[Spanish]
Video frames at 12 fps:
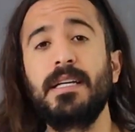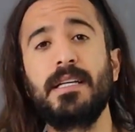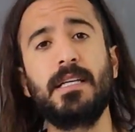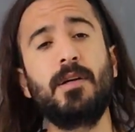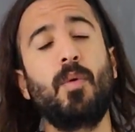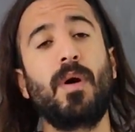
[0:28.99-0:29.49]

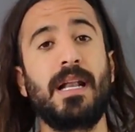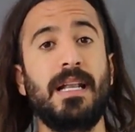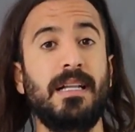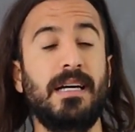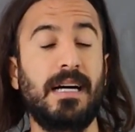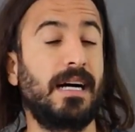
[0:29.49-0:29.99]

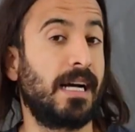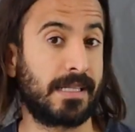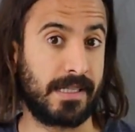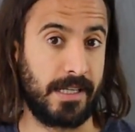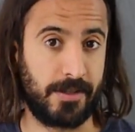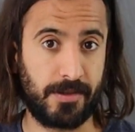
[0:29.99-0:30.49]
igual a a
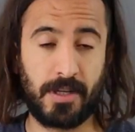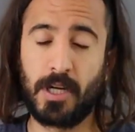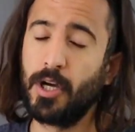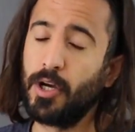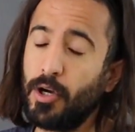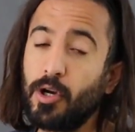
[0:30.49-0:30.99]
cero.
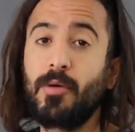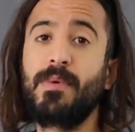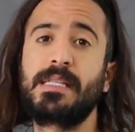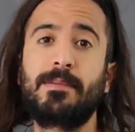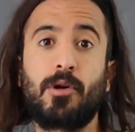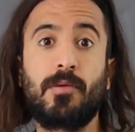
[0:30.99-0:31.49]

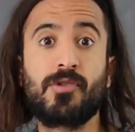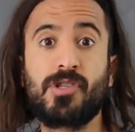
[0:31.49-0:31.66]
Comencemos como